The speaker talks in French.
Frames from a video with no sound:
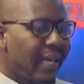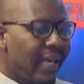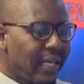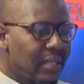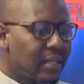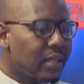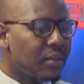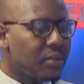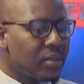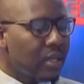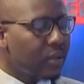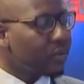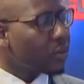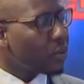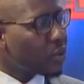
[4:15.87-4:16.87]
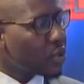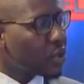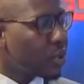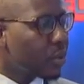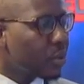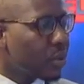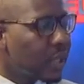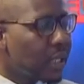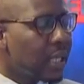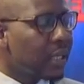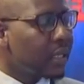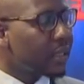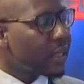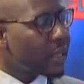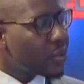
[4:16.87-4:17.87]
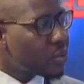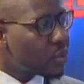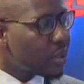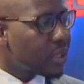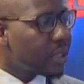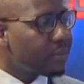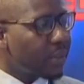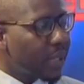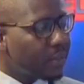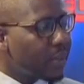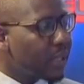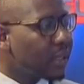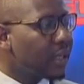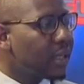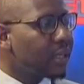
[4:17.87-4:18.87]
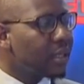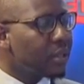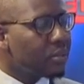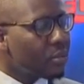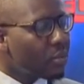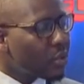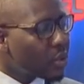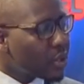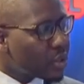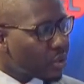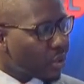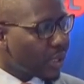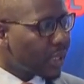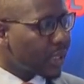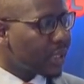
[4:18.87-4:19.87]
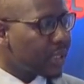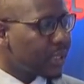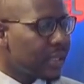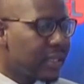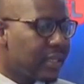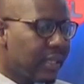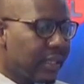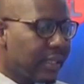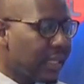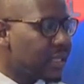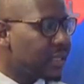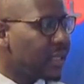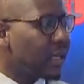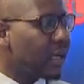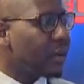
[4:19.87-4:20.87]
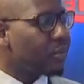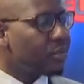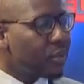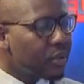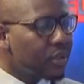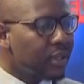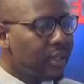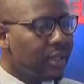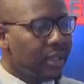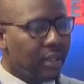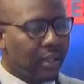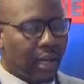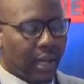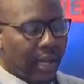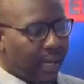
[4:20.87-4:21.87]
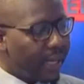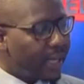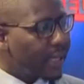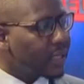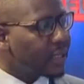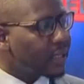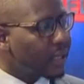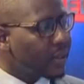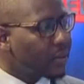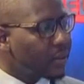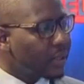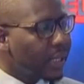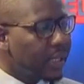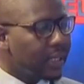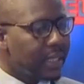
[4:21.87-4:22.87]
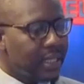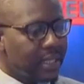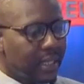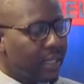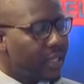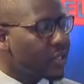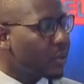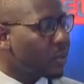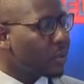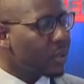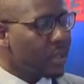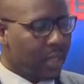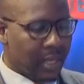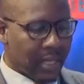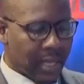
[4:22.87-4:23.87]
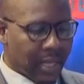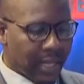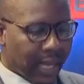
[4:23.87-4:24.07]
mais est-ce que nous avons aujourd'hui des outils permettant de monitorer ces textes-là pour que, en réalité, qu'on ait des élections